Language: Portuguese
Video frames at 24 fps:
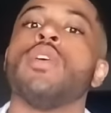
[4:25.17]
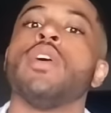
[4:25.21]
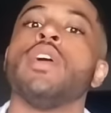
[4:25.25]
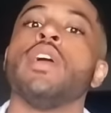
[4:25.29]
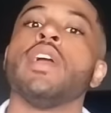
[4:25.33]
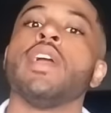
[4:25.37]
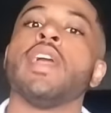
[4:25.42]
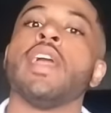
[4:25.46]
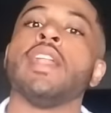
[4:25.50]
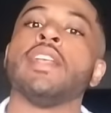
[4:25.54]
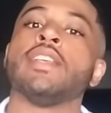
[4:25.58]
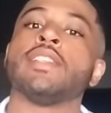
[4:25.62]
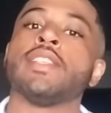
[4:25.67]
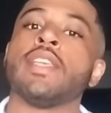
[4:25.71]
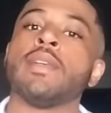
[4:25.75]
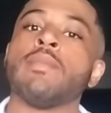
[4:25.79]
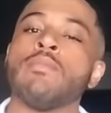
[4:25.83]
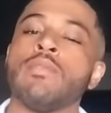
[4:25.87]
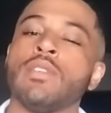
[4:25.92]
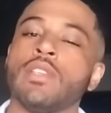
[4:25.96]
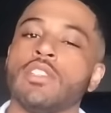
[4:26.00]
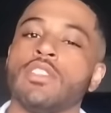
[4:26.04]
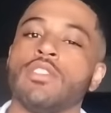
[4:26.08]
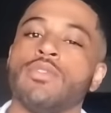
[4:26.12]
eles têm muita
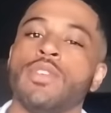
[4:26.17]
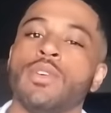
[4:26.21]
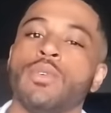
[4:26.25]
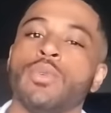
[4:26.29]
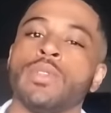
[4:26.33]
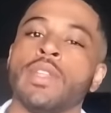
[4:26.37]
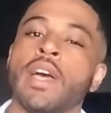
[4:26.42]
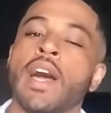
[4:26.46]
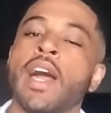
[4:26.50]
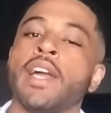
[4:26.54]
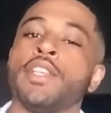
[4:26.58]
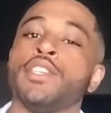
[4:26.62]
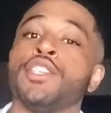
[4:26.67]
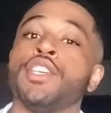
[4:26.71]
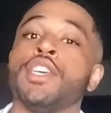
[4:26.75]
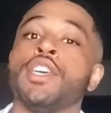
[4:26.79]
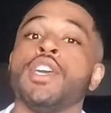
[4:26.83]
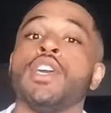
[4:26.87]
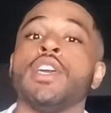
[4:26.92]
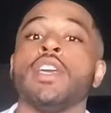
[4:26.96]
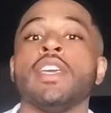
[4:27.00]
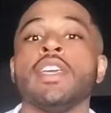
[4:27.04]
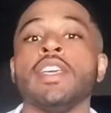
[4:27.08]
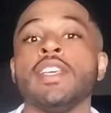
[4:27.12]
dificuldade
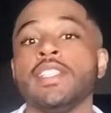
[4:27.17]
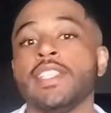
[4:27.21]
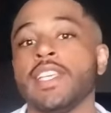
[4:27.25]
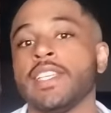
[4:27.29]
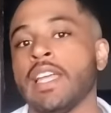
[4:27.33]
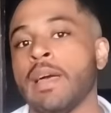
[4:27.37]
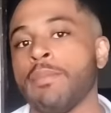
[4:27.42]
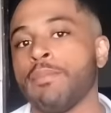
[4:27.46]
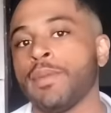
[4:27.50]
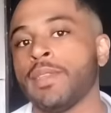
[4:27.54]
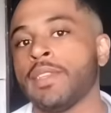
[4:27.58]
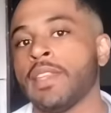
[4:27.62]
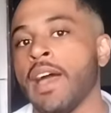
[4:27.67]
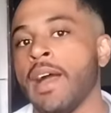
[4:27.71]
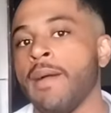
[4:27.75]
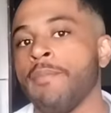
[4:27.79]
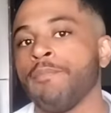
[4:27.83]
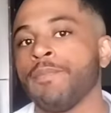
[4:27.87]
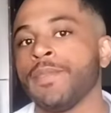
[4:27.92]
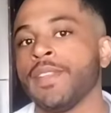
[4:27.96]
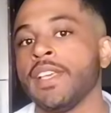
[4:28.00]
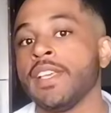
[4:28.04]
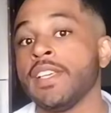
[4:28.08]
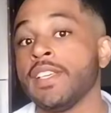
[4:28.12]
em se adaptar,
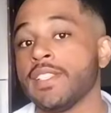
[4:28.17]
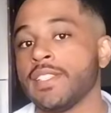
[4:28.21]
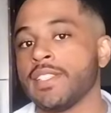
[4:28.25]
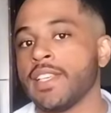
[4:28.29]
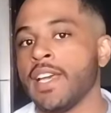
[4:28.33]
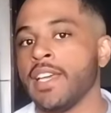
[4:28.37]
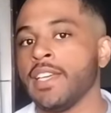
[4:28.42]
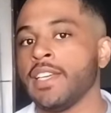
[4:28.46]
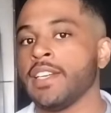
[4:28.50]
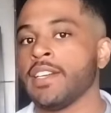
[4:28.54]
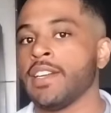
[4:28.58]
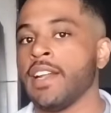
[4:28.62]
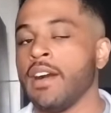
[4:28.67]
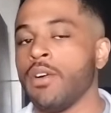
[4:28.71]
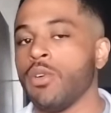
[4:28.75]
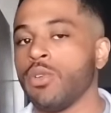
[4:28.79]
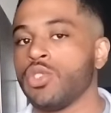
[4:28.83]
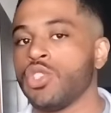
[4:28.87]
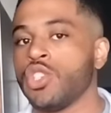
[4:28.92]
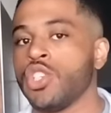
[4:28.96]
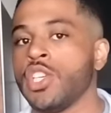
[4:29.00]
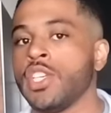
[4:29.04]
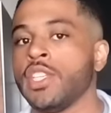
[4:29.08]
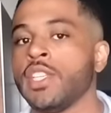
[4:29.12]
em sair da
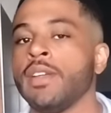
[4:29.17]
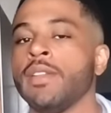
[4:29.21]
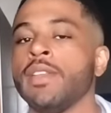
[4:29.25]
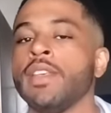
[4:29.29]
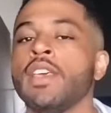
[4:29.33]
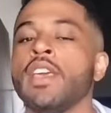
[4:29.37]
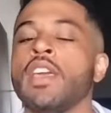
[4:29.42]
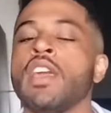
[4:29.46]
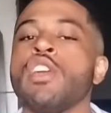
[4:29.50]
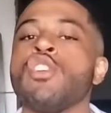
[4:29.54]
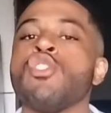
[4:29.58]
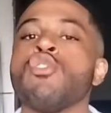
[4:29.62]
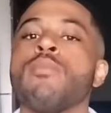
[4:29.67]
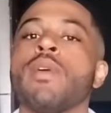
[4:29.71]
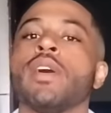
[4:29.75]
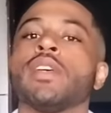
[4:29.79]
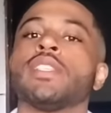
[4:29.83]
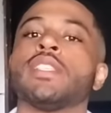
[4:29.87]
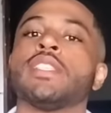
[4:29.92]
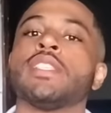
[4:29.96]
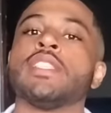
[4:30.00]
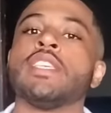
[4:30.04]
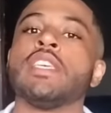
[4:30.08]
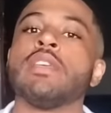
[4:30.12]
rotina, e uma
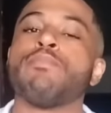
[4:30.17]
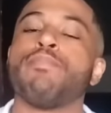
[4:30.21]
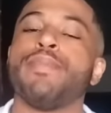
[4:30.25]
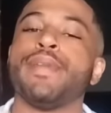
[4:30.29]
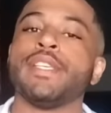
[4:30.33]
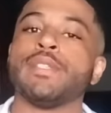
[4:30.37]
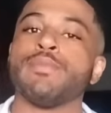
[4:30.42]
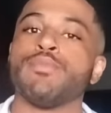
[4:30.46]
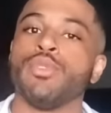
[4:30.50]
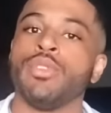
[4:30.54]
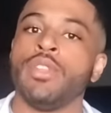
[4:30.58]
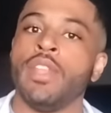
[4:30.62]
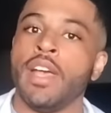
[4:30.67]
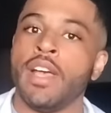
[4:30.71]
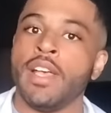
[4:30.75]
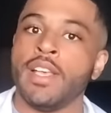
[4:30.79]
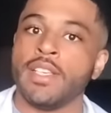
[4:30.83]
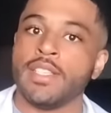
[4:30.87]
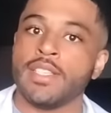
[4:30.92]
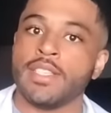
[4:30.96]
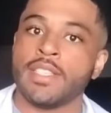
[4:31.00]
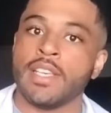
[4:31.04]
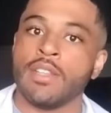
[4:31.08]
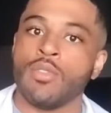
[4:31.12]
simples
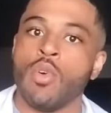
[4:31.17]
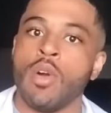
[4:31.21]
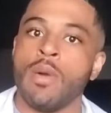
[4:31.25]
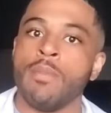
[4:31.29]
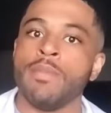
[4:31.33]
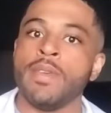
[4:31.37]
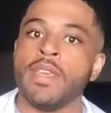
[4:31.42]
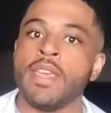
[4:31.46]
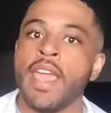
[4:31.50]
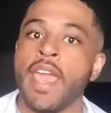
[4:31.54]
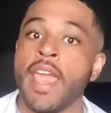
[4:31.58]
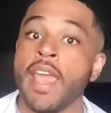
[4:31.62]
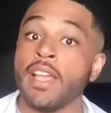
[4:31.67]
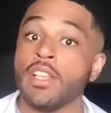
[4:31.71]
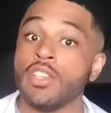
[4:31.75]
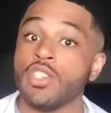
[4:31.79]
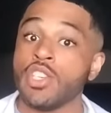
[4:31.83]
mudança no ambiente que